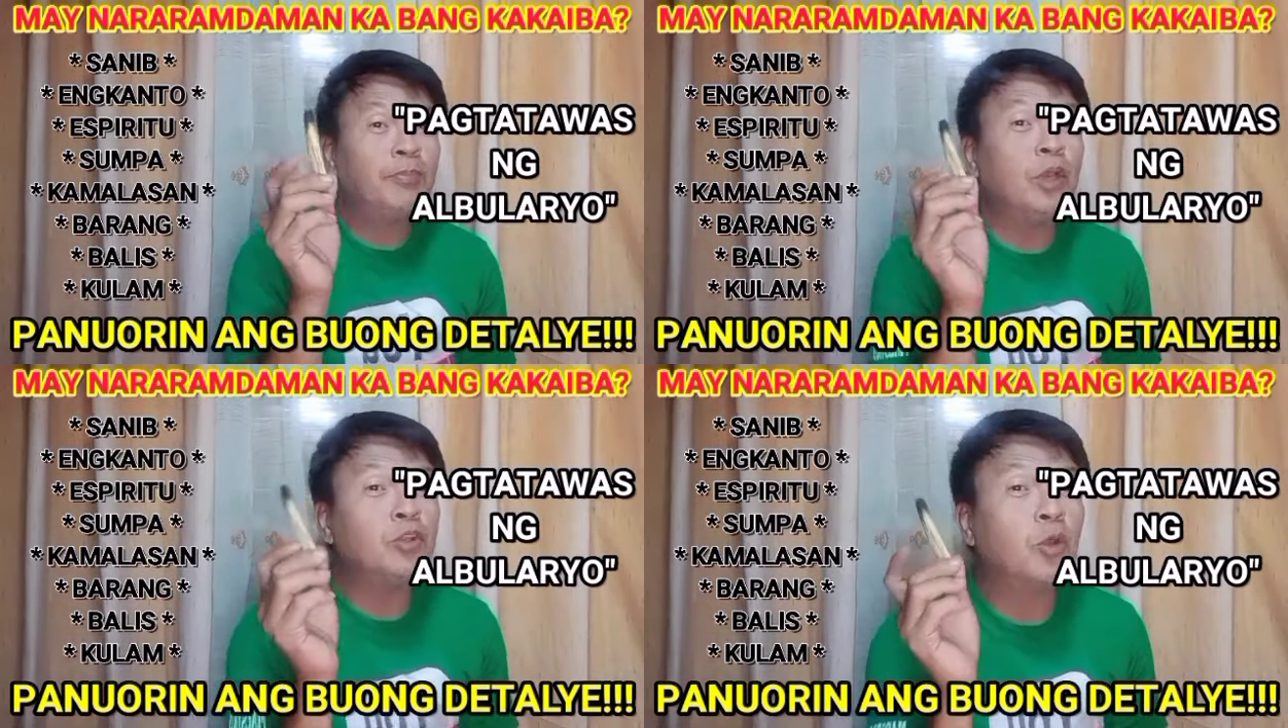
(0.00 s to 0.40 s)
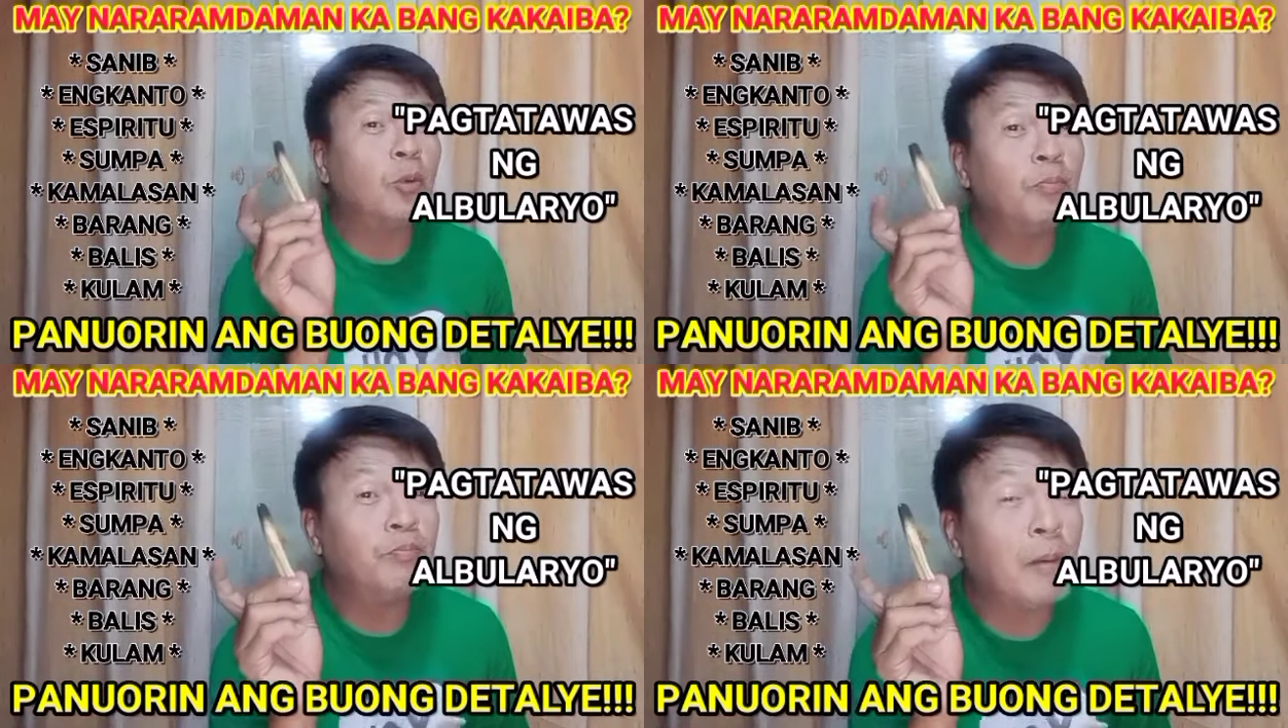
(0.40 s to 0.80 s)
Isa
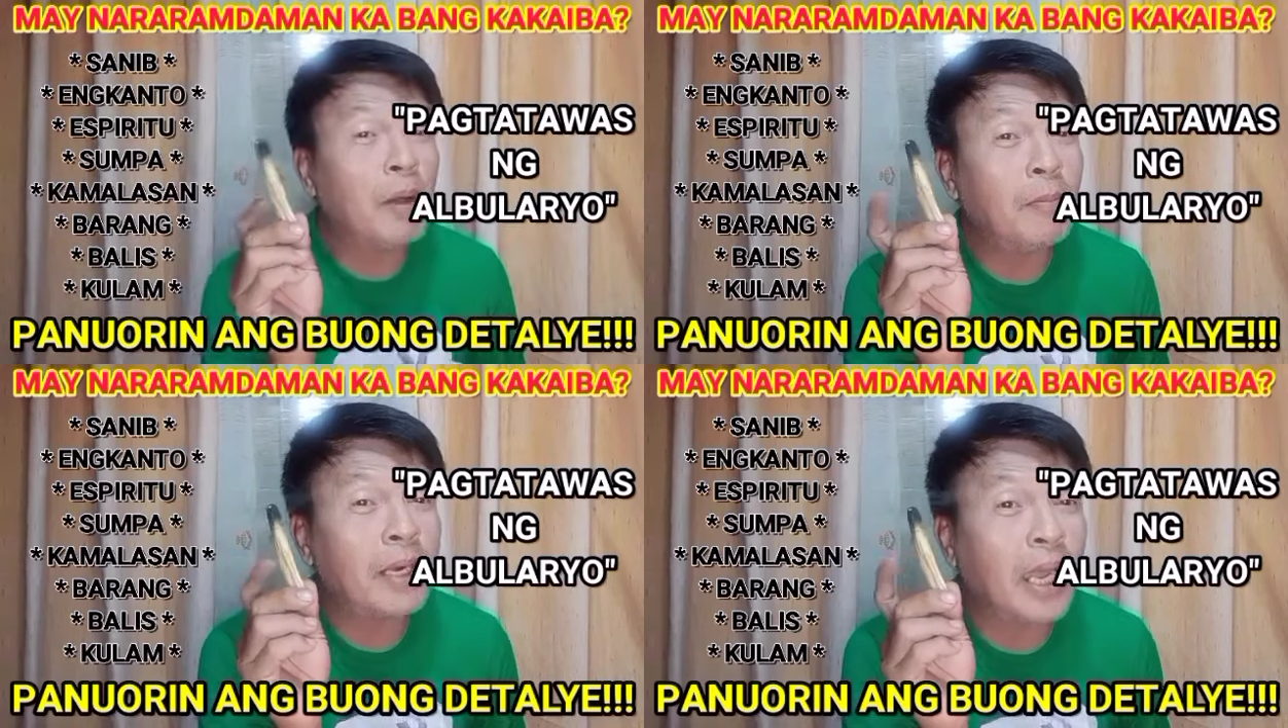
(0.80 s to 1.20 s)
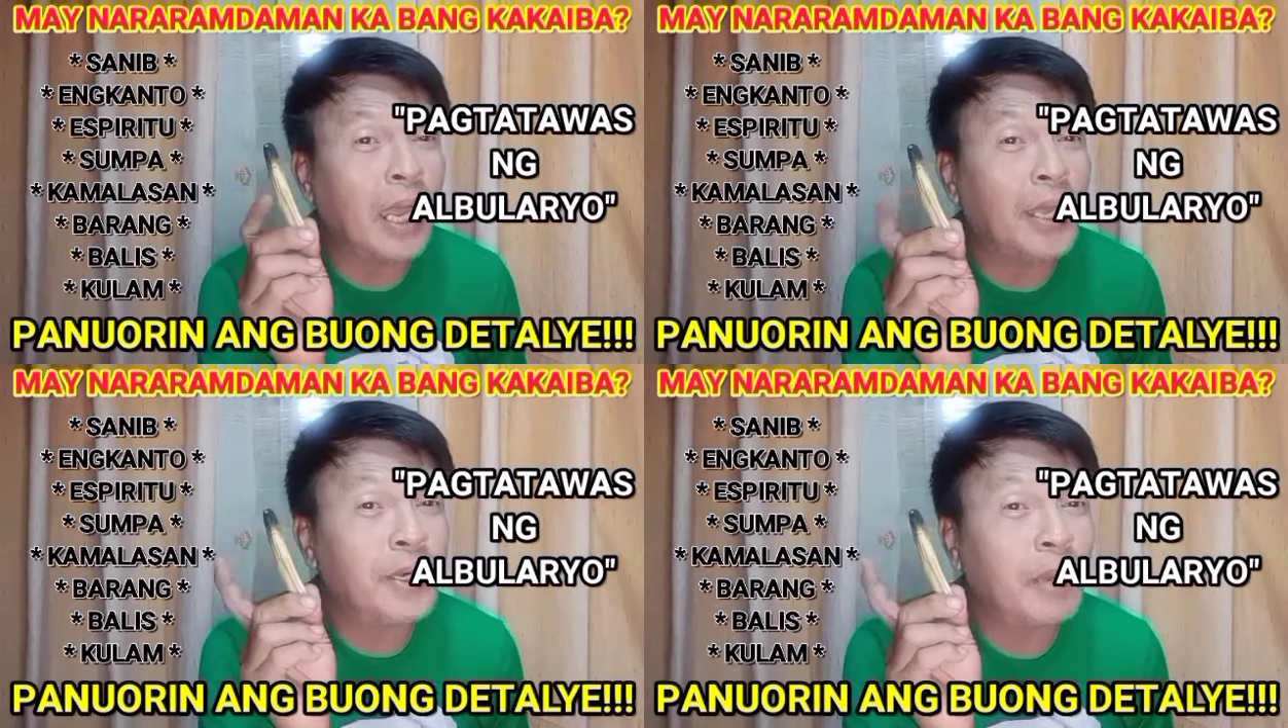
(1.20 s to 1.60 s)
po itong
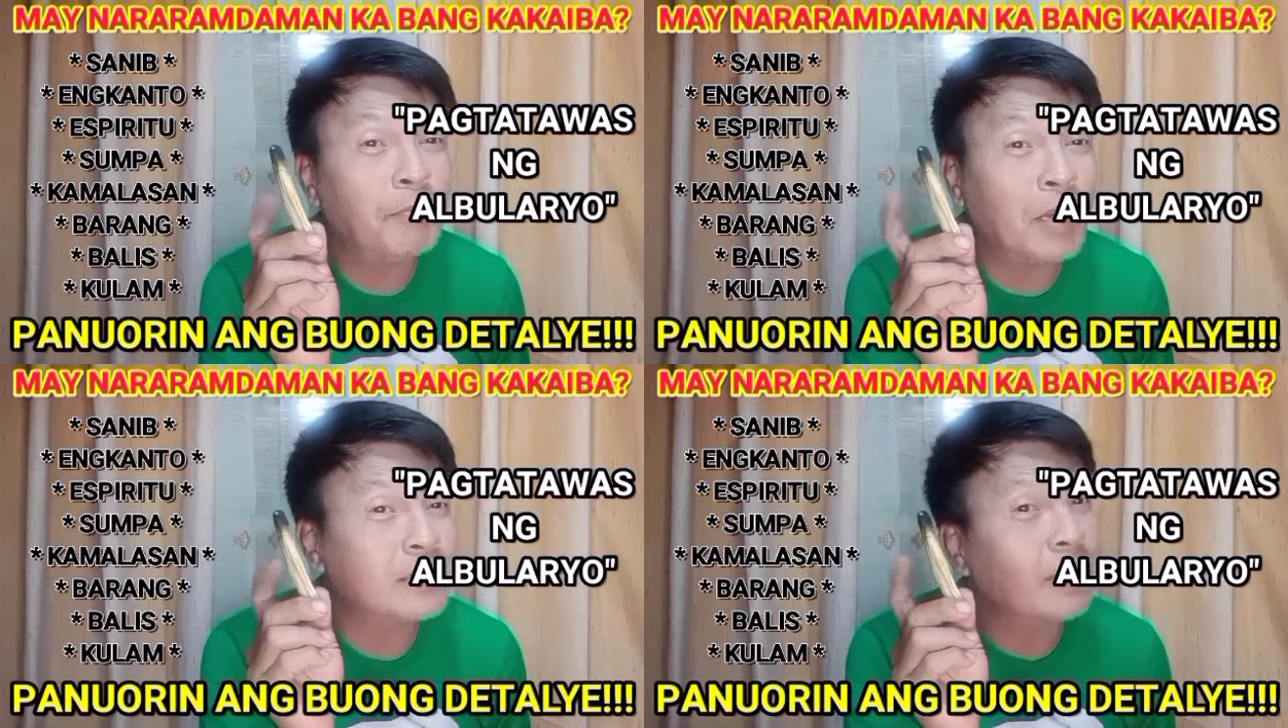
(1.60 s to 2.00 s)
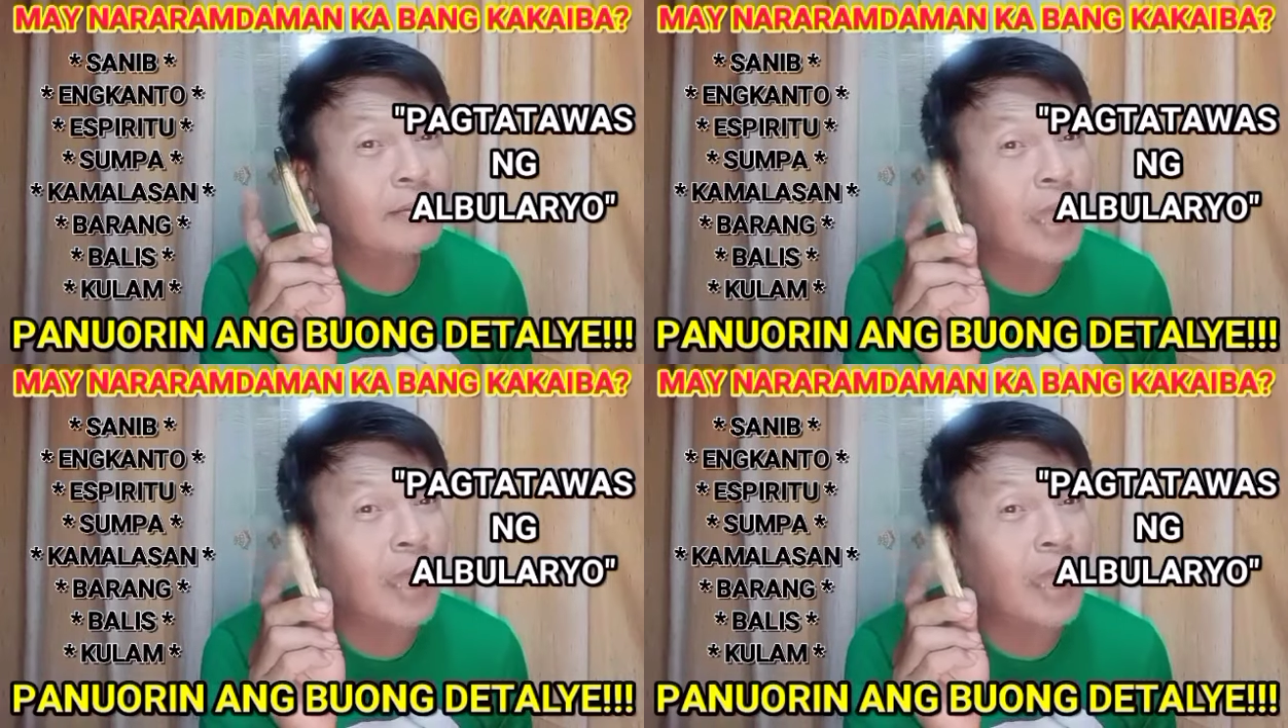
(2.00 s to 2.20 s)
pamamaraan ng